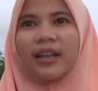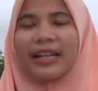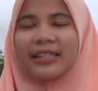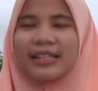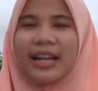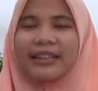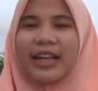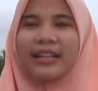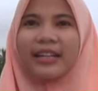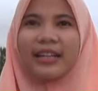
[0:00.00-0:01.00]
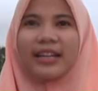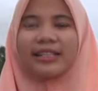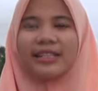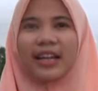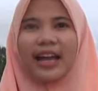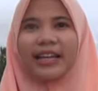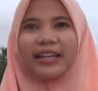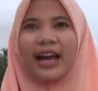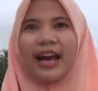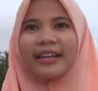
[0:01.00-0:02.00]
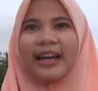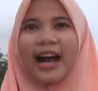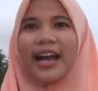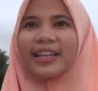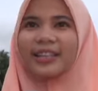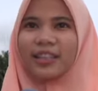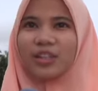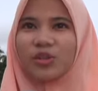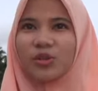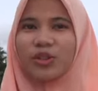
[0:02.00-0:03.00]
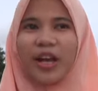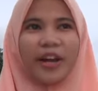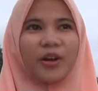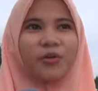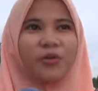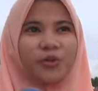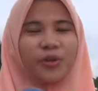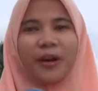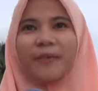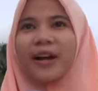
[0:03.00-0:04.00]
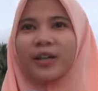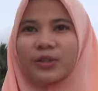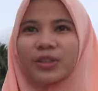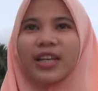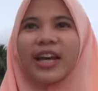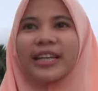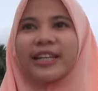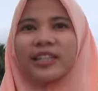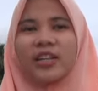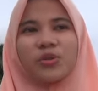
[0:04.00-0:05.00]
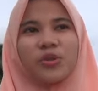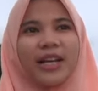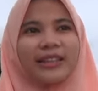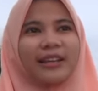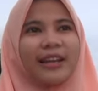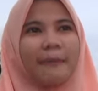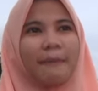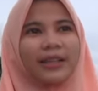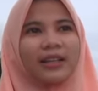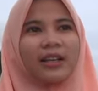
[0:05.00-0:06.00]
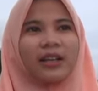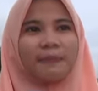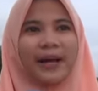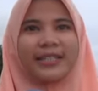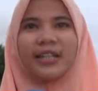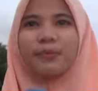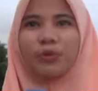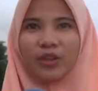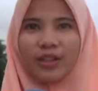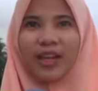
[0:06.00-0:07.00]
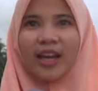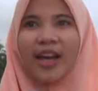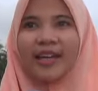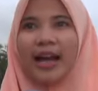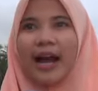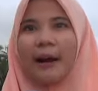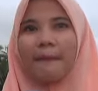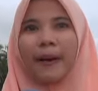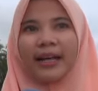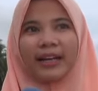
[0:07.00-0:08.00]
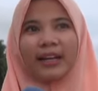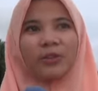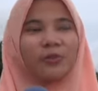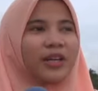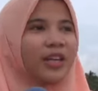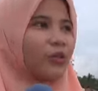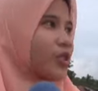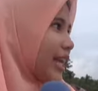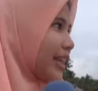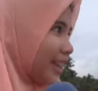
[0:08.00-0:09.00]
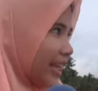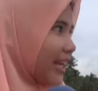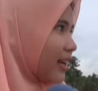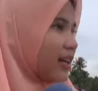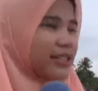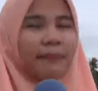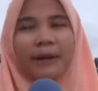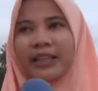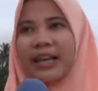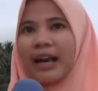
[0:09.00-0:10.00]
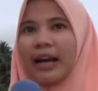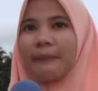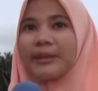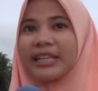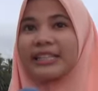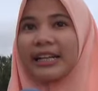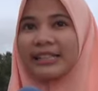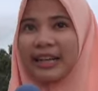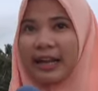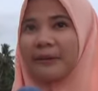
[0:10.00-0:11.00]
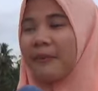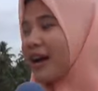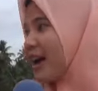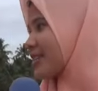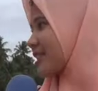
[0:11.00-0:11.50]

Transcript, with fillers: Aceh Selatan ini selain ada air terjun, ada gunung yang bagus, di sini juga terdapat uh, pasir putih yang hamparannya itu begitu cantik uh, seperti yang bisa disaksikan di belakang